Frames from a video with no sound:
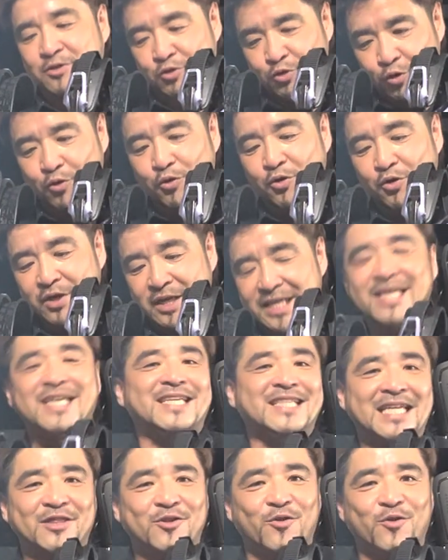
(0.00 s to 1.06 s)
おくといいか
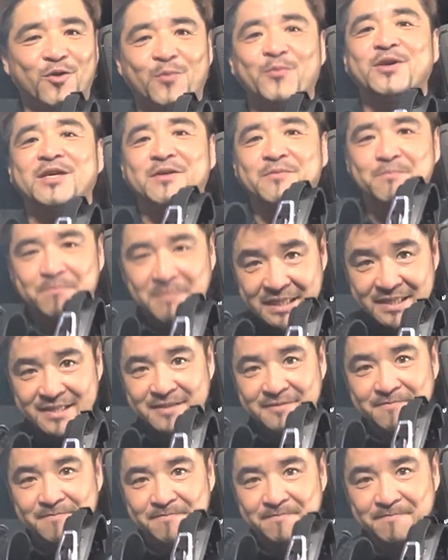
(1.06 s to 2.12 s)
なと思いま
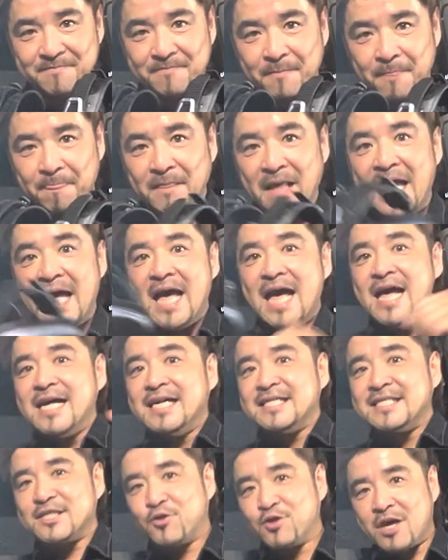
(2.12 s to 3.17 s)
す。
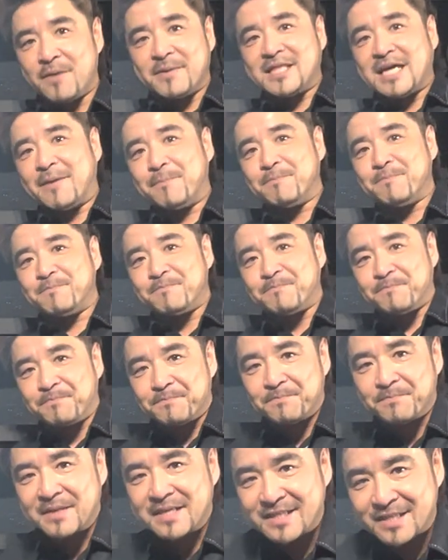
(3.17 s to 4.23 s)
それではまた
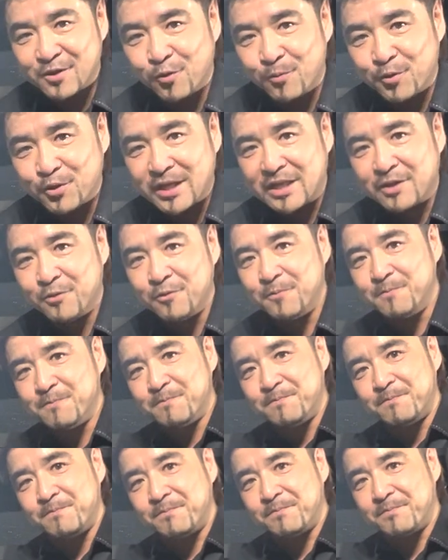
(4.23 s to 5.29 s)
スノーボーダーの
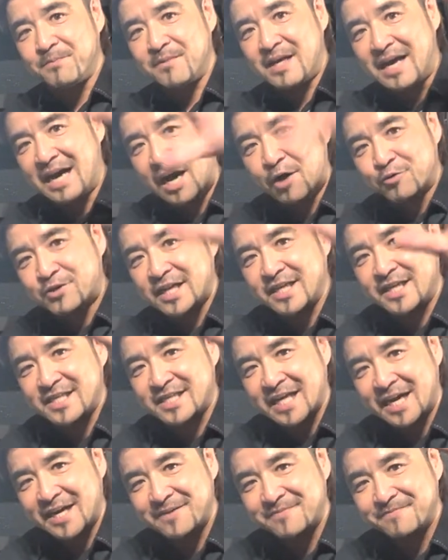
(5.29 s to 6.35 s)
青木玲でし
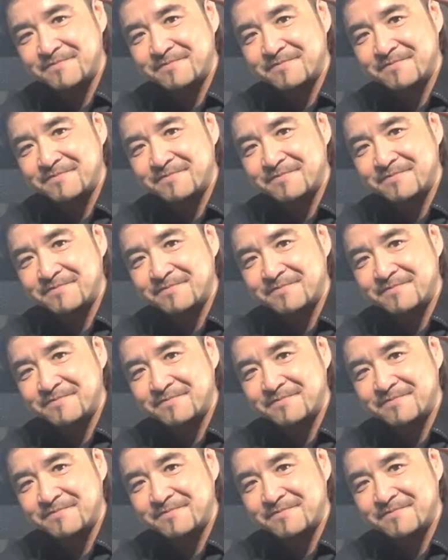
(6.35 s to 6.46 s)
た。